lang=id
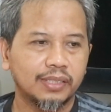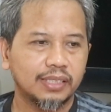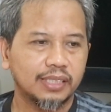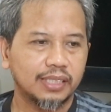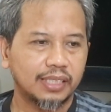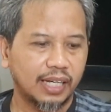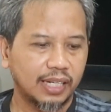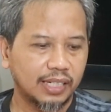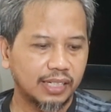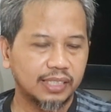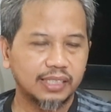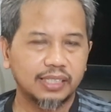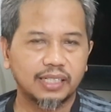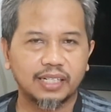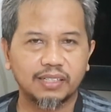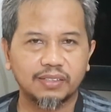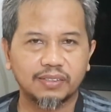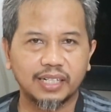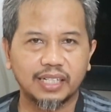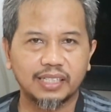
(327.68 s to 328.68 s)
Sekarang
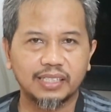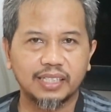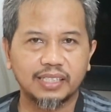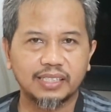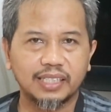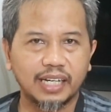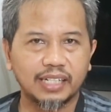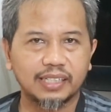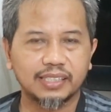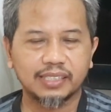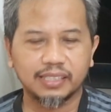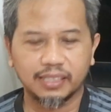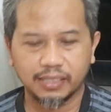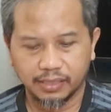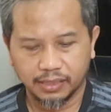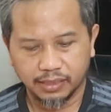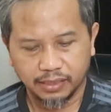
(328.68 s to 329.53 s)
kalau kalian cari